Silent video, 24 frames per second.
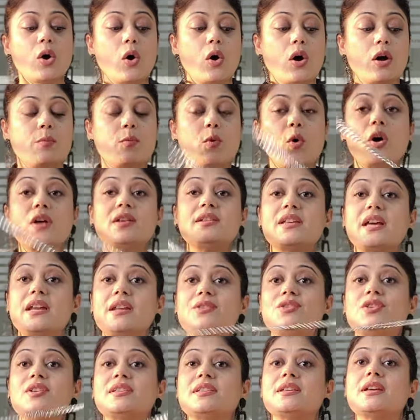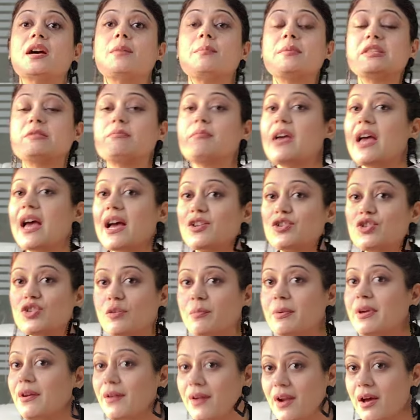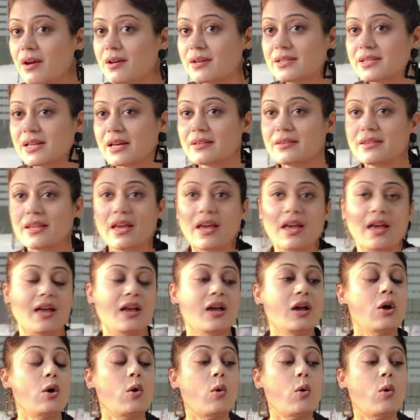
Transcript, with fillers: और बहुत सारी चीज़ें आप इसमें एक्चुअल में रख सकते हैं